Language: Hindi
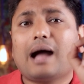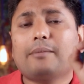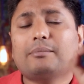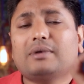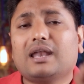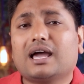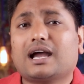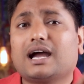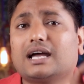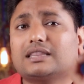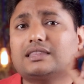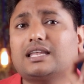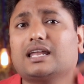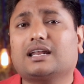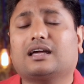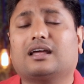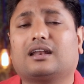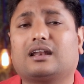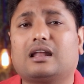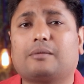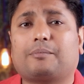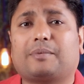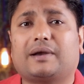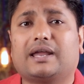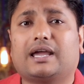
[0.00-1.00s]
काम लगातार
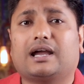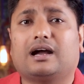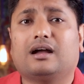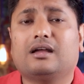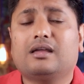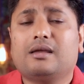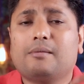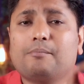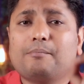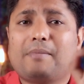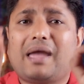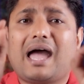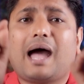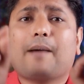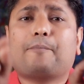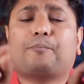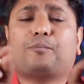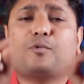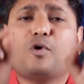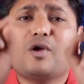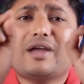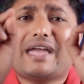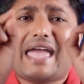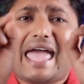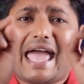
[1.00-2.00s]
करना पड़ेगा मैं
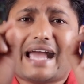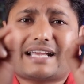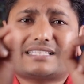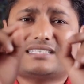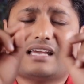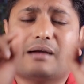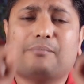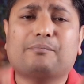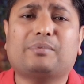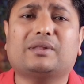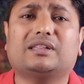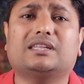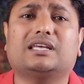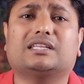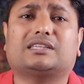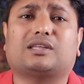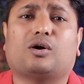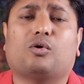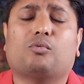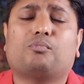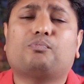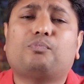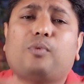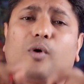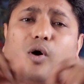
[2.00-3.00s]
आपको एक एग्जाम्पल देता हूं